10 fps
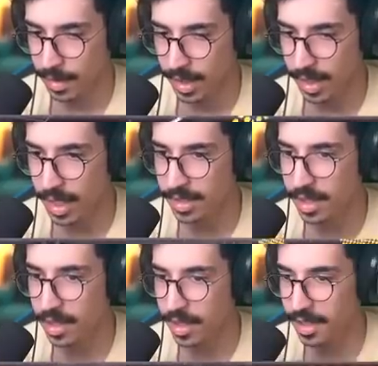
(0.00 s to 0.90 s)
يعني
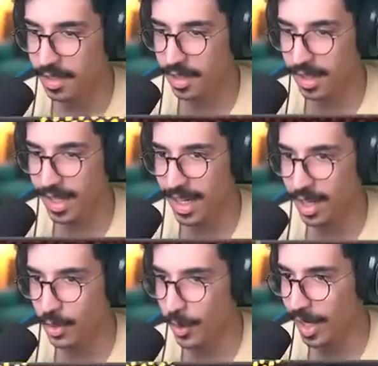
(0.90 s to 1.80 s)
انتظرك طقه يا
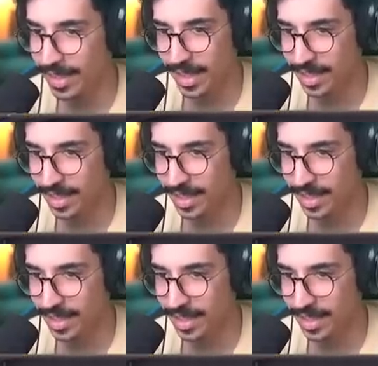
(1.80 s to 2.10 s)
اخوي والله اني